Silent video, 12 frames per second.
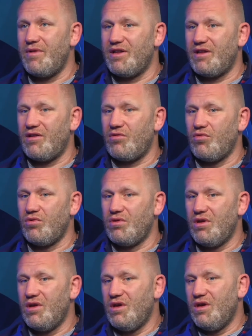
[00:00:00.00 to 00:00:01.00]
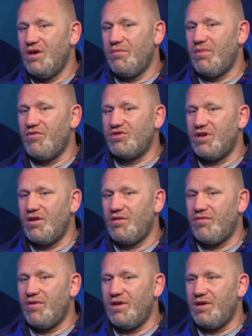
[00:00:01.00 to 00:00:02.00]
ребята растут
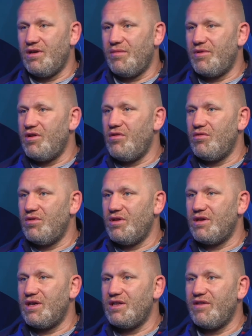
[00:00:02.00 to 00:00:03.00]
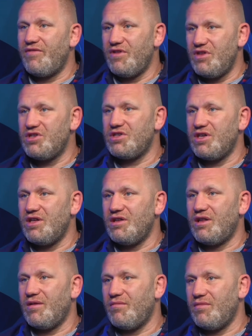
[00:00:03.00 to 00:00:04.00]
повышают свои определенные какие-то
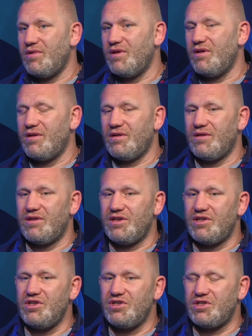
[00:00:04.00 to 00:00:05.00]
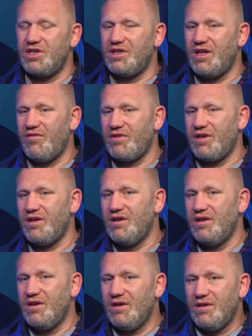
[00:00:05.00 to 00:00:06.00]
физические, там, э, технические навыки,
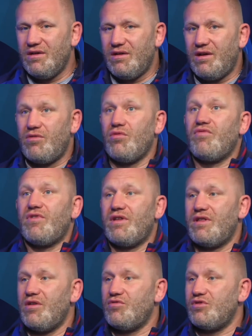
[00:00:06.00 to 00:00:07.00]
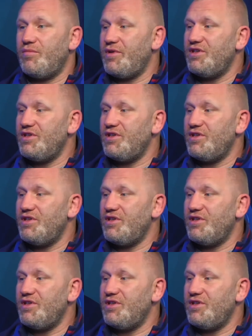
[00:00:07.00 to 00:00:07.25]
растут, вырастают, уже